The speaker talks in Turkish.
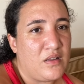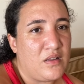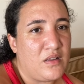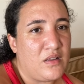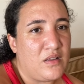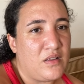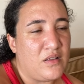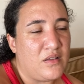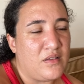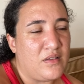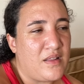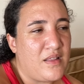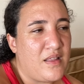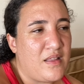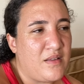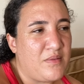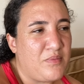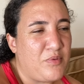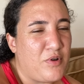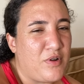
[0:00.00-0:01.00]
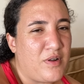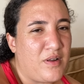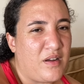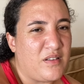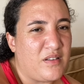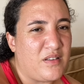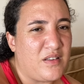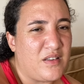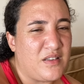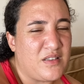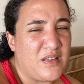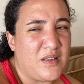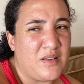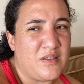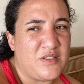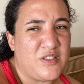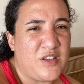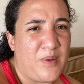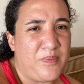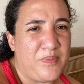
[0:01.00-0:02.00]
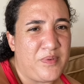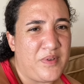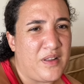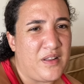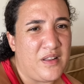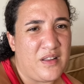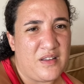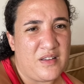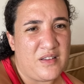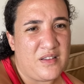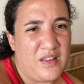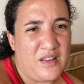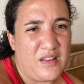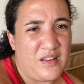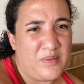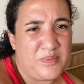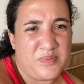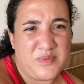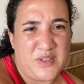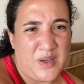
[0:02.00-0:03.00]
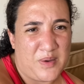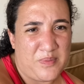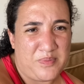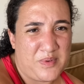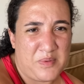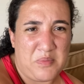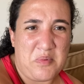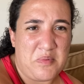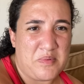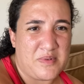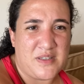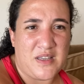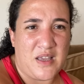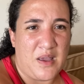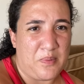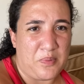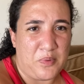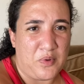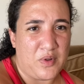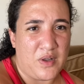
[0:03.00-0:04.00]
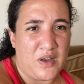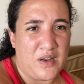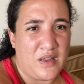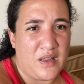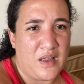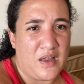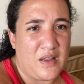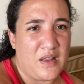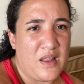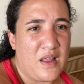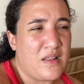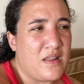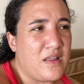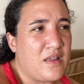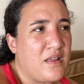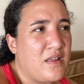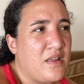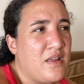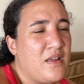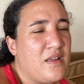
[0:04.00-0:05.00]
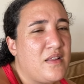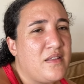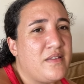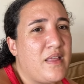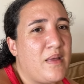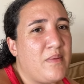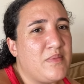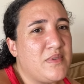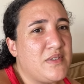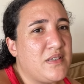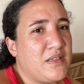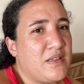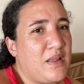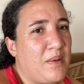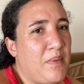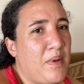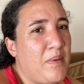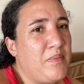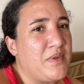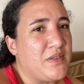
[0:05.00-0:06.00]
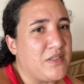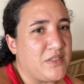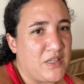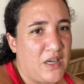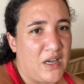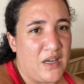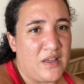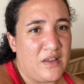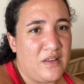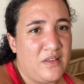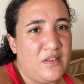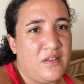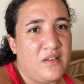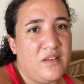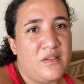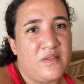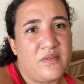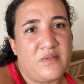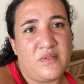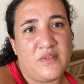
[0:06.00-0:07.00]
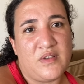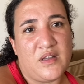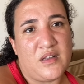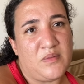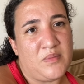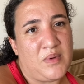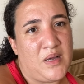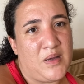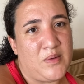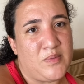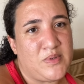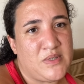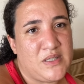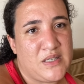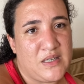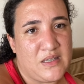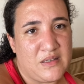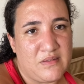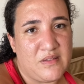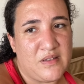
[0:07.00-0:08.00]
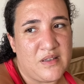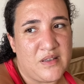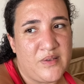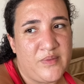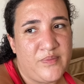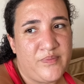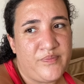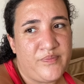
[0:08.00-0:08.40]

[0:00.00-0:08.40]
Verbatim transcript: e, nedeni böyle ayrıca şap yala, yalap çap gibi bir şey yapıyorlar yani hani temizlik demeye şahit yani bayağı bir sıkıntı.